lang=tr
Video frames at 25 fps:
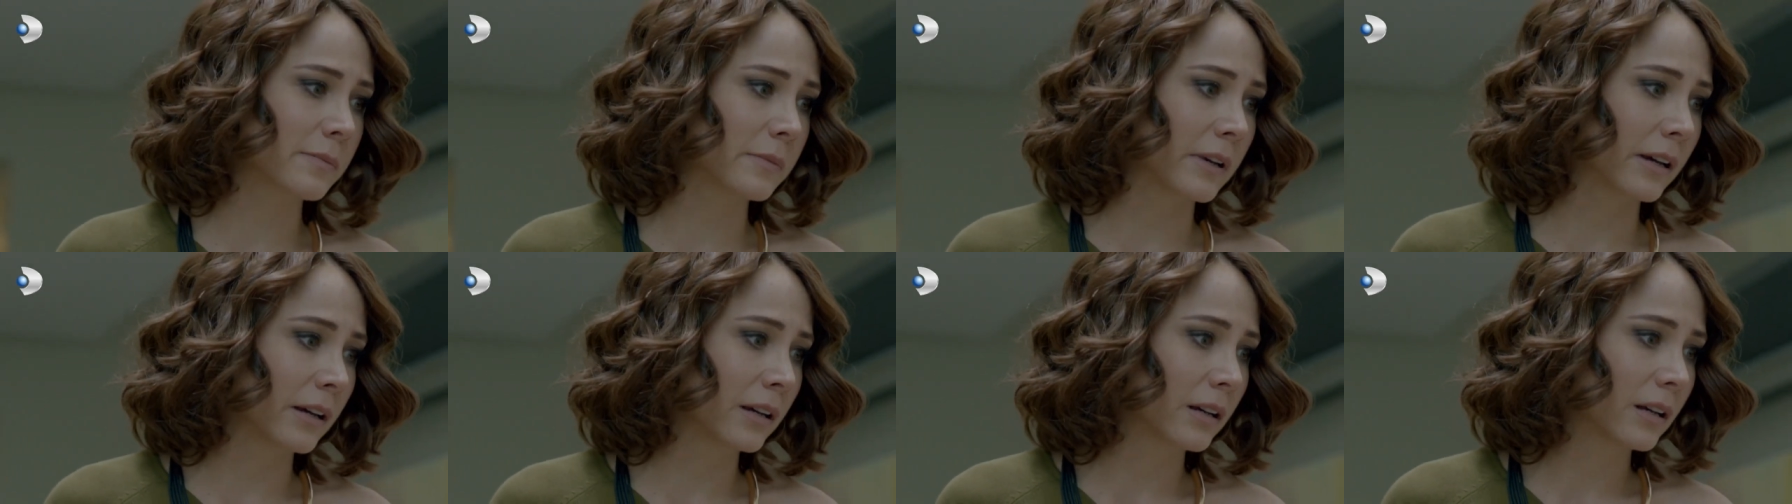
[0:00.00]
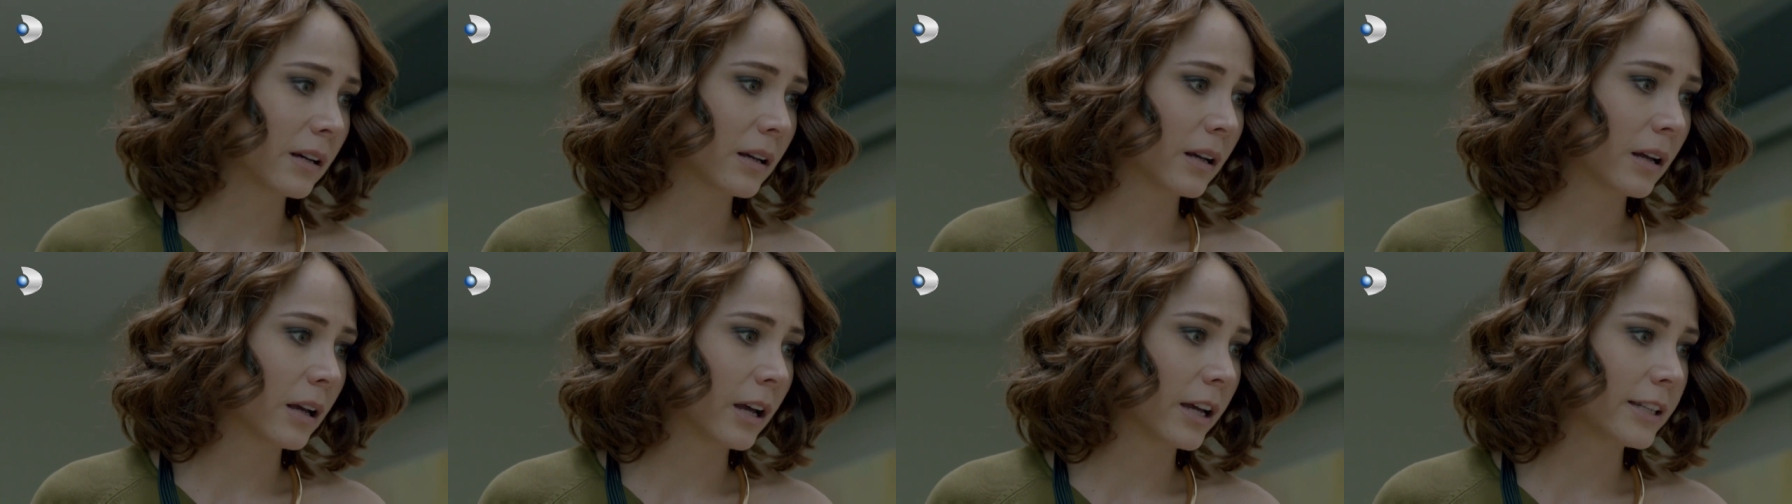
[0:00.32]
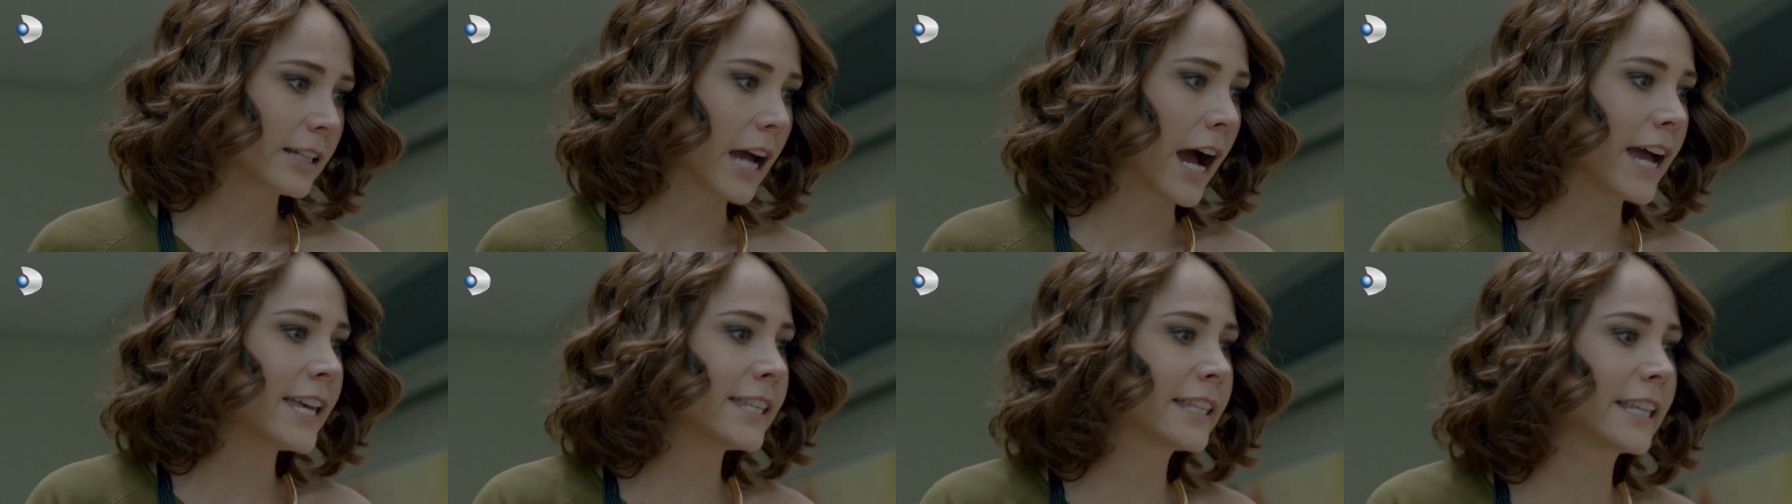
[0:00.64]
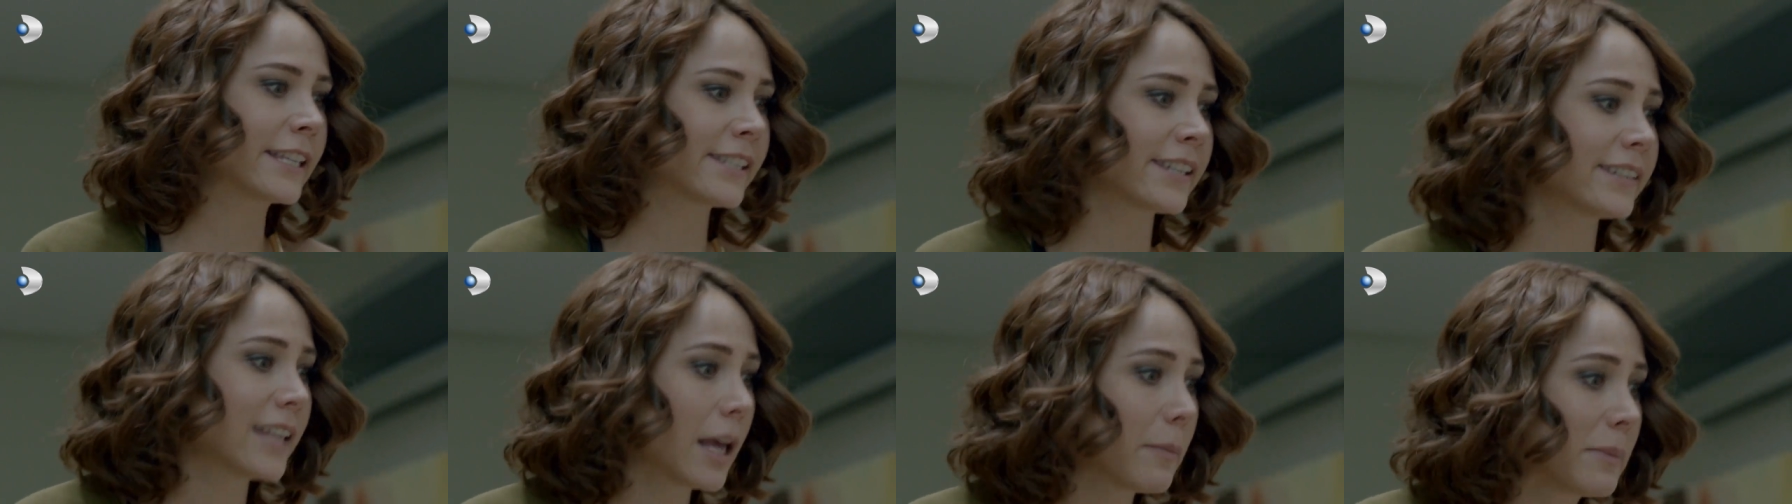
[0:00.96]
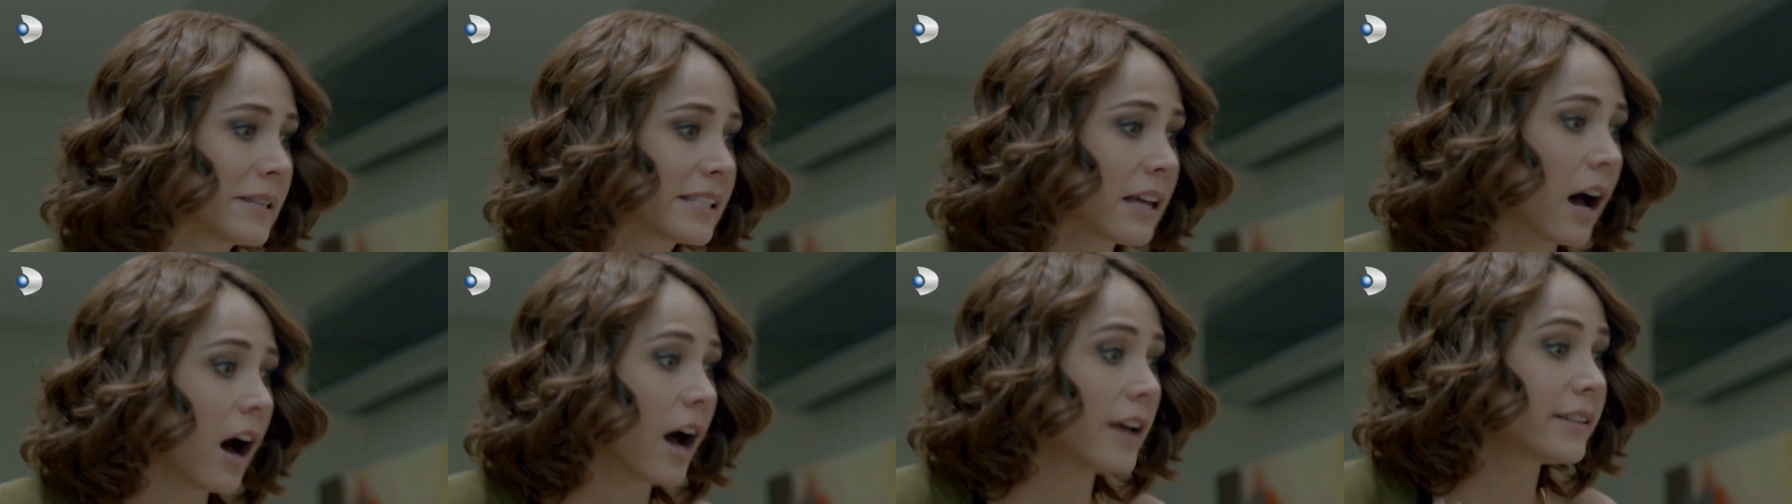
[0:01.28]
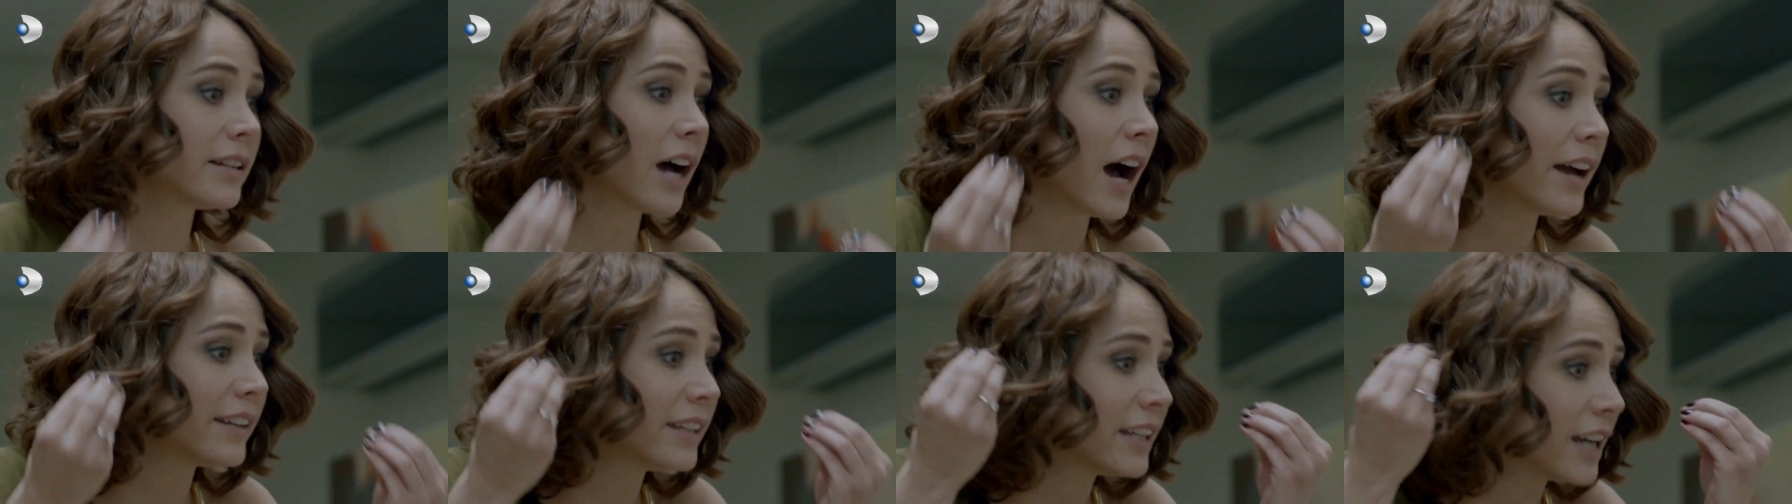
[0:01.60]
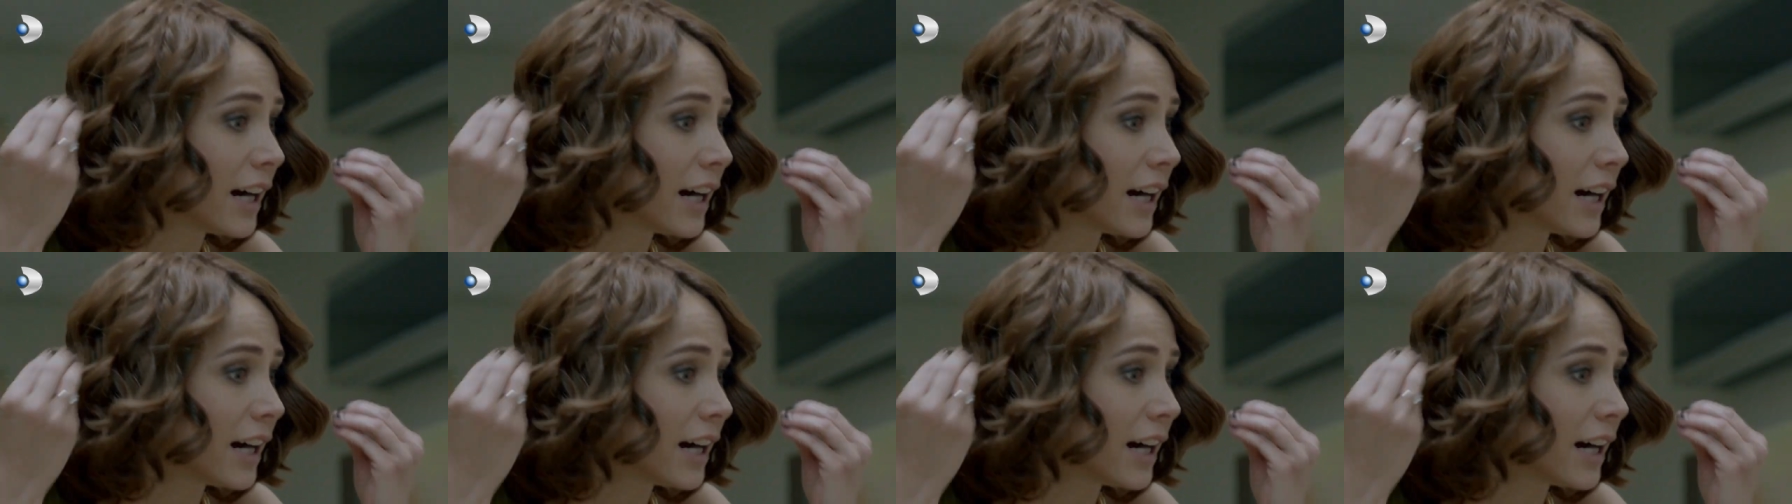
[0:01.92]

mi? Ya ikisi de bize ayrı ayrı